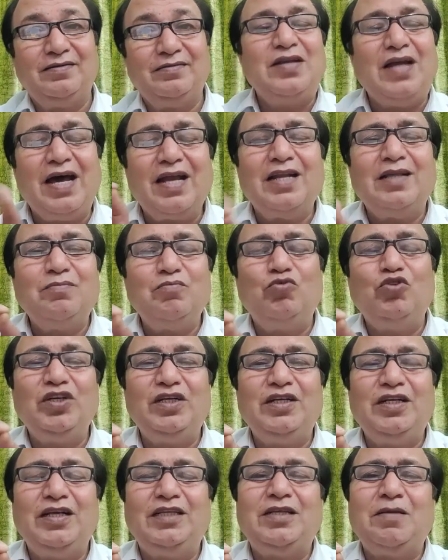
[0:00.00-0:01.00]
नारद मुनि
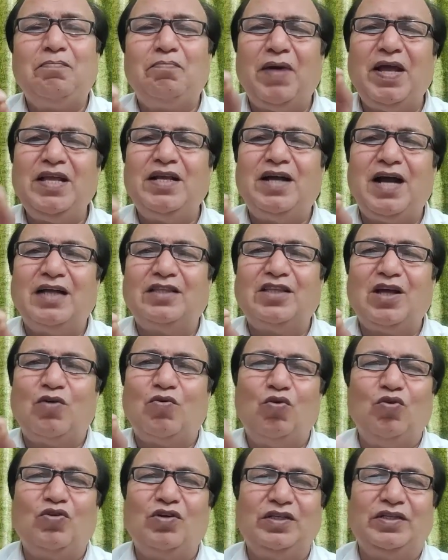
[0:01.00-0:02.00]
ने जब बही खाता
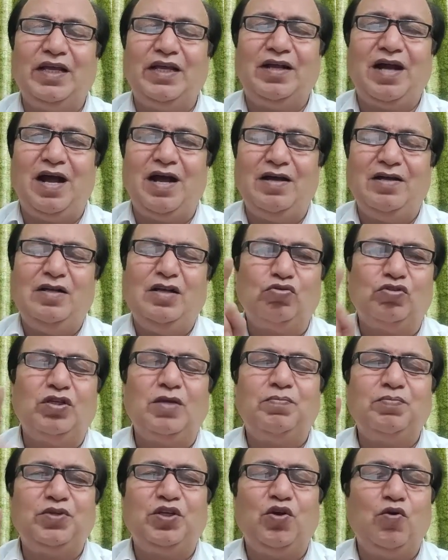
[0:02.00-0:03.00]
खोल कर देखा तो
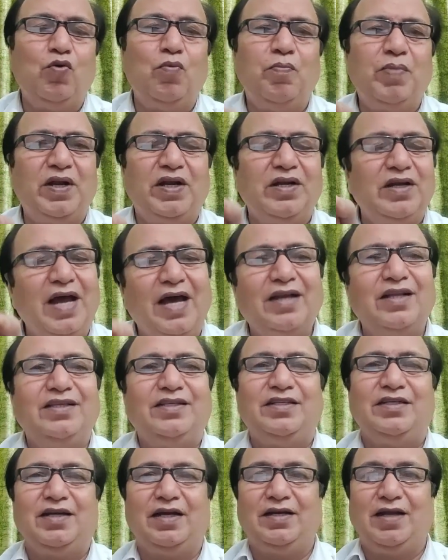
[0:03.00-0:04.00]
सबसे ऊपर नारद
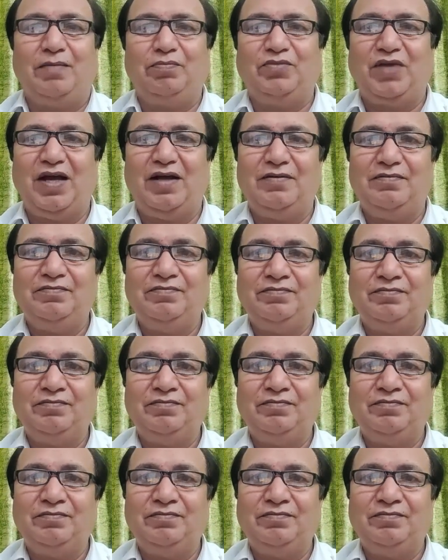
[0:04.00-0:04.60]
जी का नाम था